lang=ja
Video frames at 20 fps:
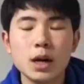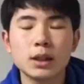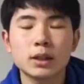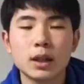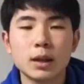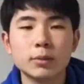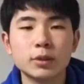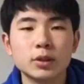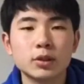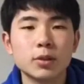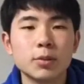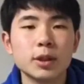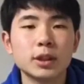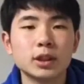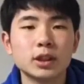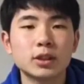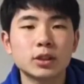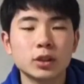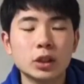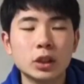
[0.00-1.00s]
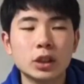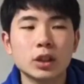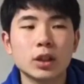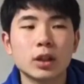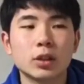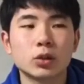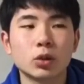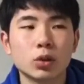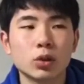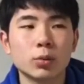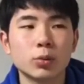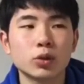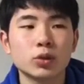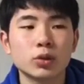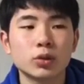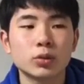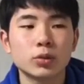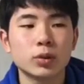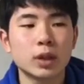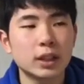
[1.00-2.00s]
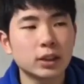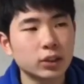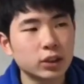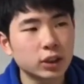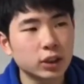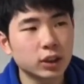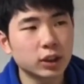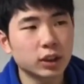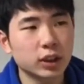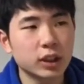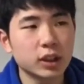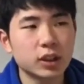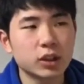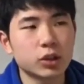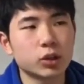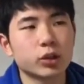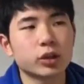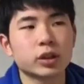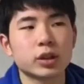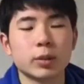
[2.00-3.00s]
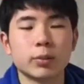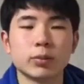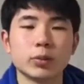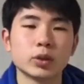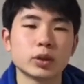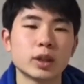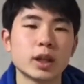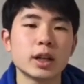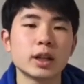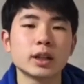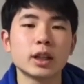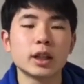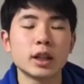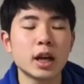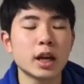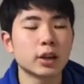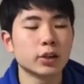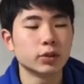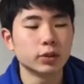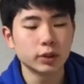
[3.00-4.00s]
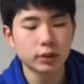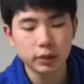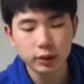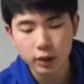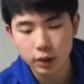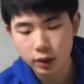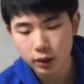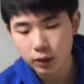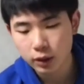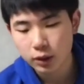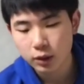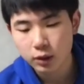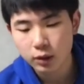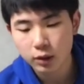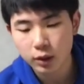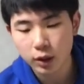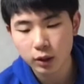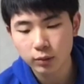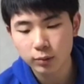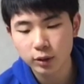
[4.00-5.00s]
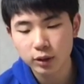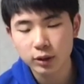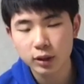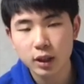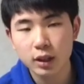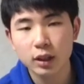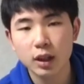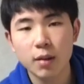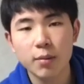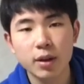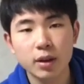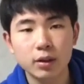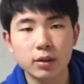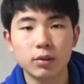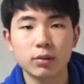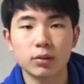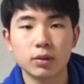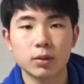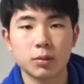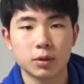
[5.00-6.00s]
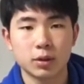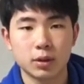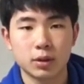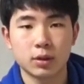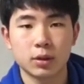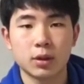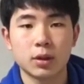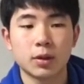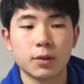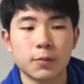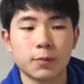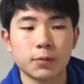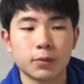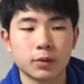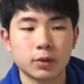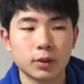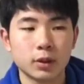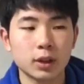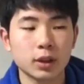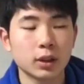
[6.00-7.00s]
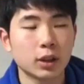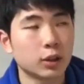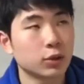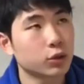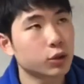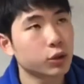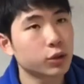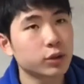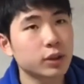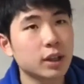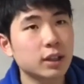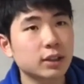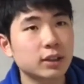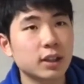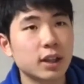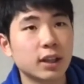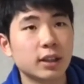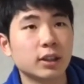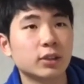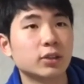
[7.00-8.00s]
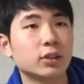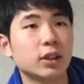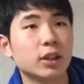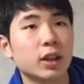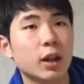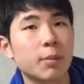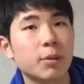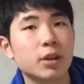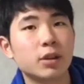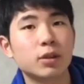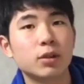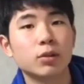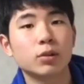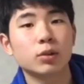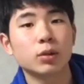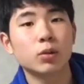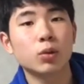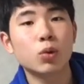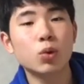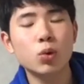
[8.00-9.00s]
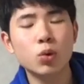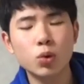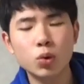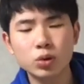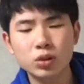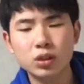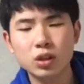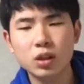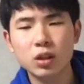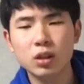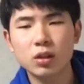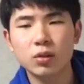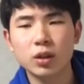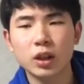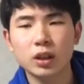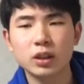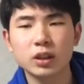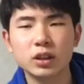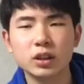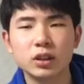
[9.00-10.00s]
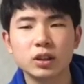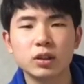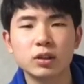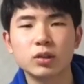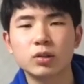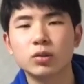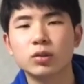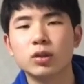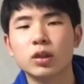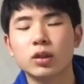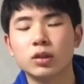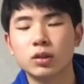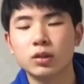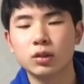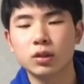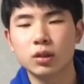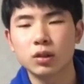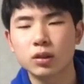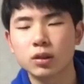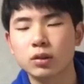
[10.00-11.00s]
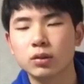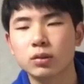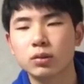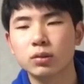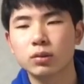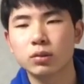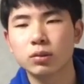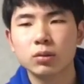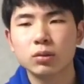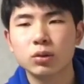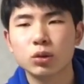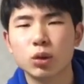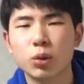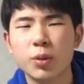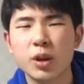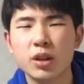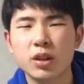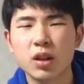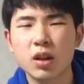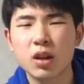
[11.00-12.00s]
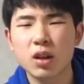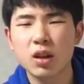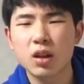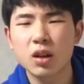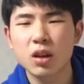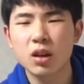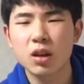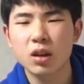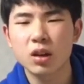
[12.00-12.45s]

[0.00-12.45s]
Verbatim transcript: 髪染めについてはどこも悪い印象しか持たれてないようですね。みんなダメって言ってます。だけど中学生なのでダメっていうことは高校生はいいっていうことなんですかね。染めて